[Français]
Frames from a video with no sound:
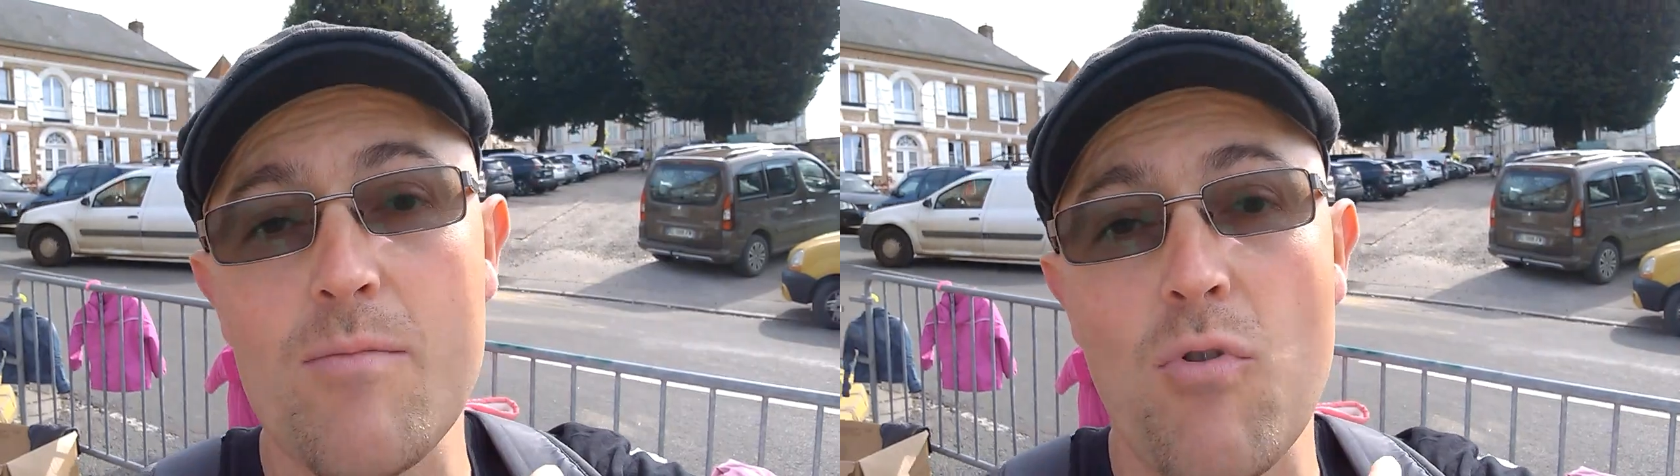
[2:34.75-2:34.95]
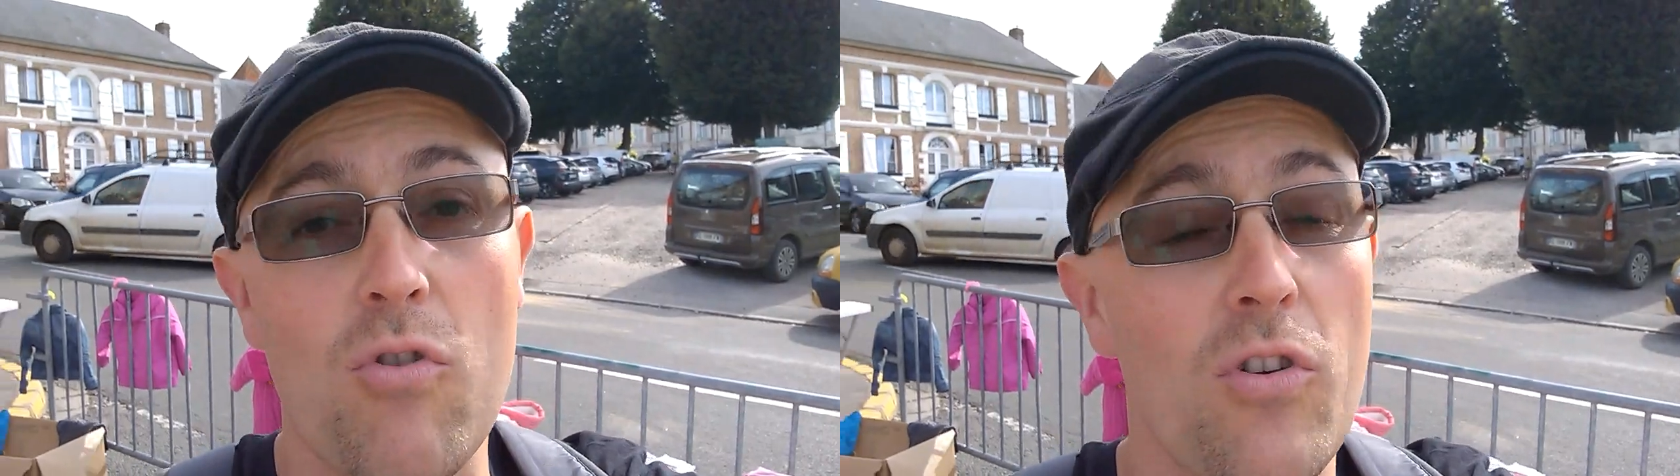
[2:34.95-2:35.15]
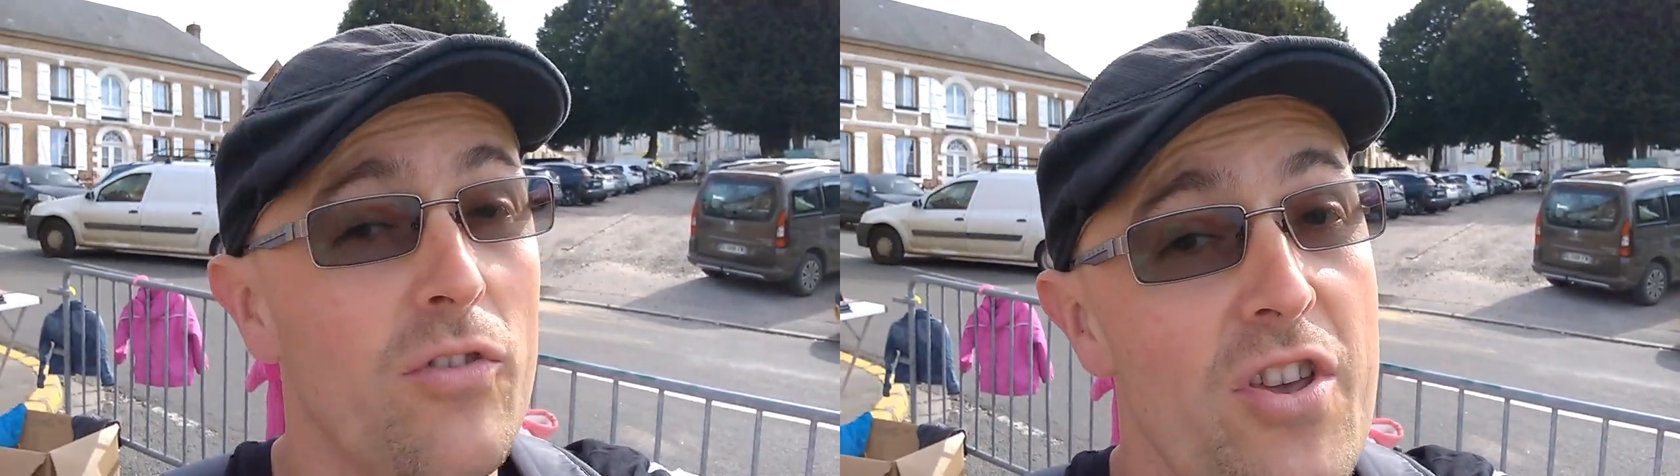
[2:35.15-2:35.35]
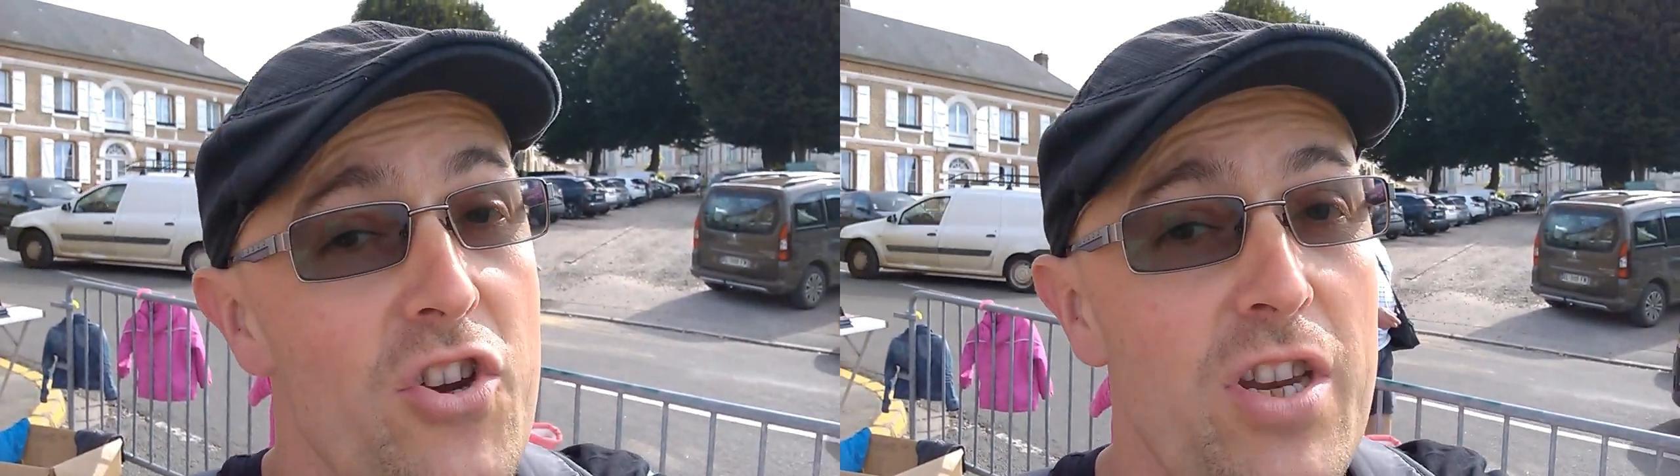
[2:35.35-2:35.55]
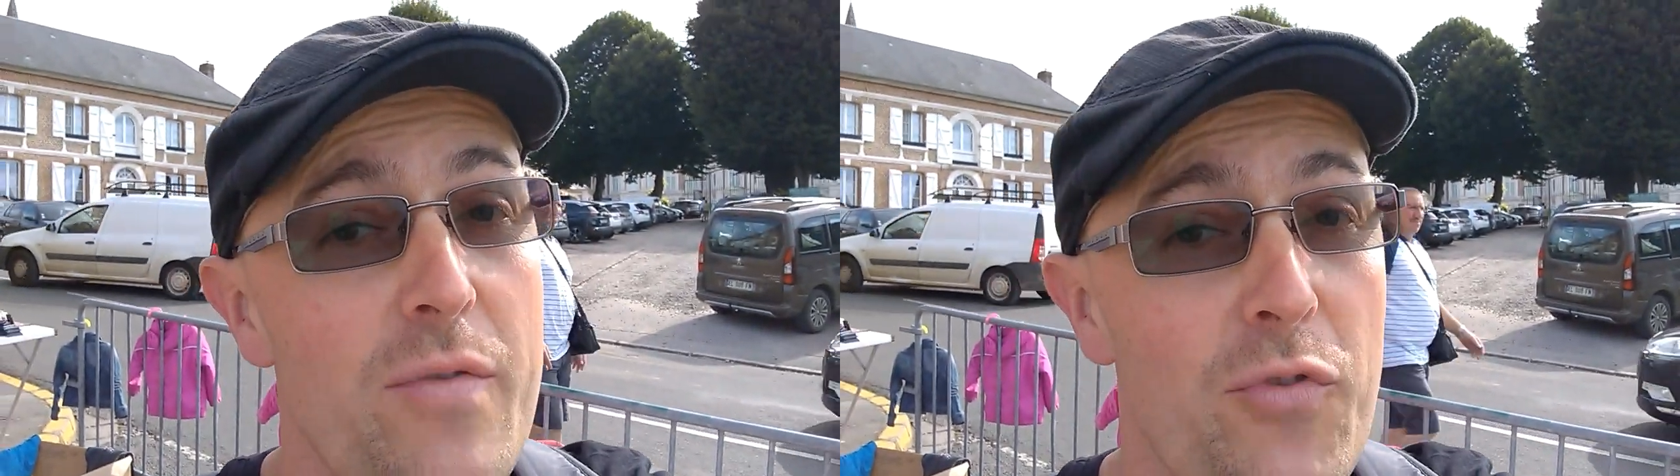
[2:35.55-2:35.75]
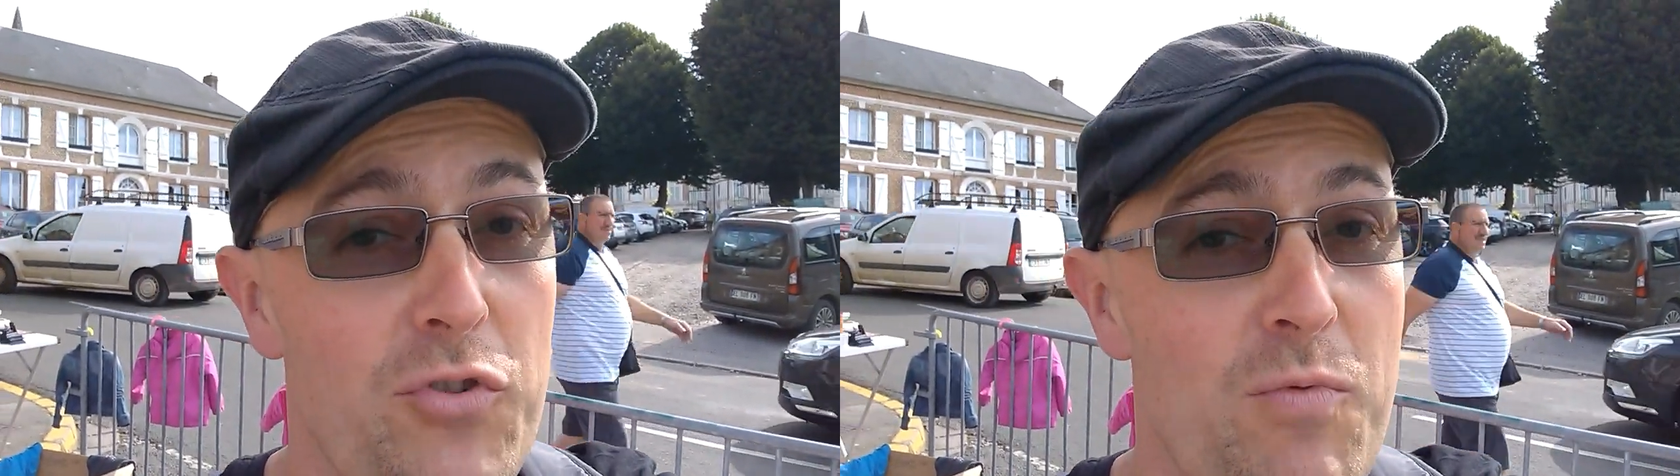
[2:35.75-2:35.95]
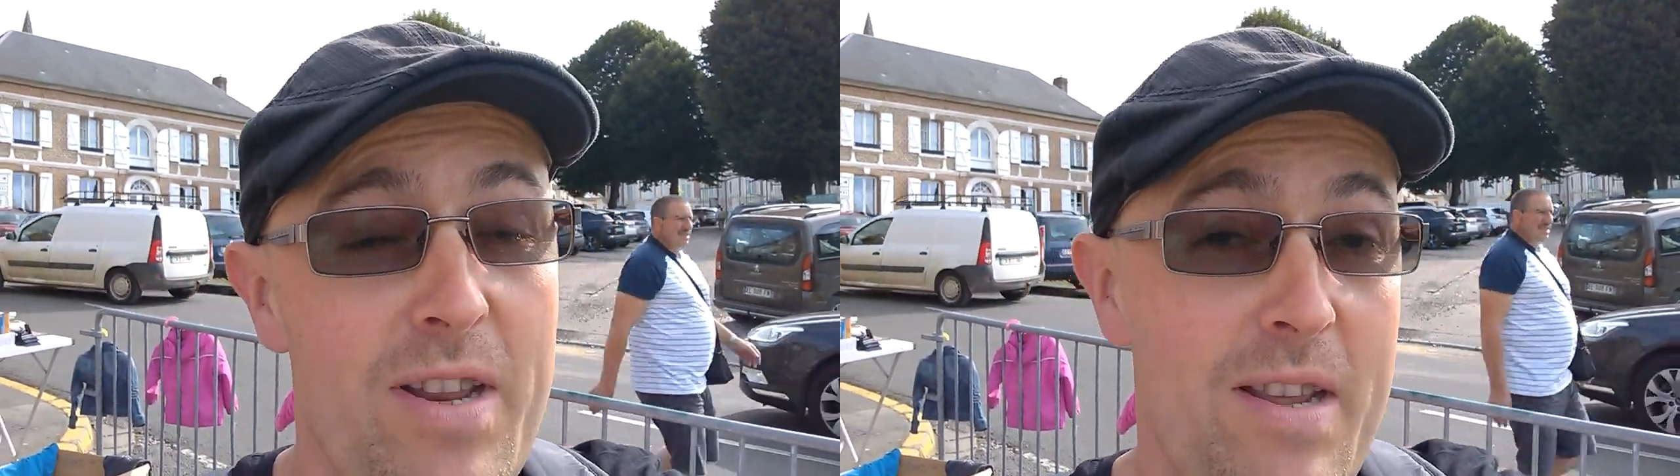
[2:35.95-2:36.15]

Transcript: les brocantes en acheter. Franchement,